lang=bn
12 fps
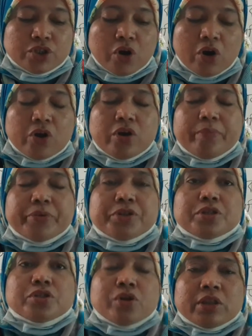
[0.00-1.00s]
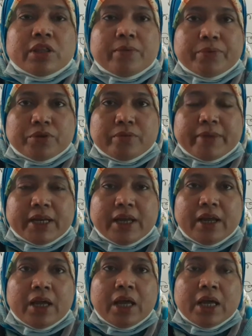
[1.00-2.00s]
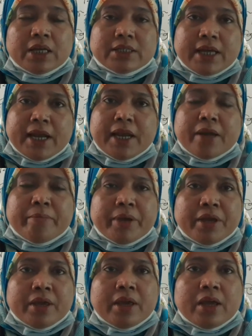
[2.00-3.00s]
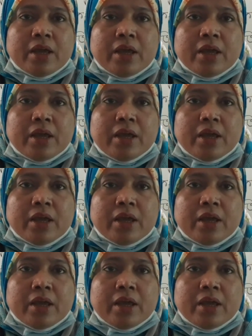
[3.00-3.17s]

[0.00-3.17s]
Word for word: সকলের প্রতি শ্রদ্ধাবোধ মানে ছেলে মেয়ে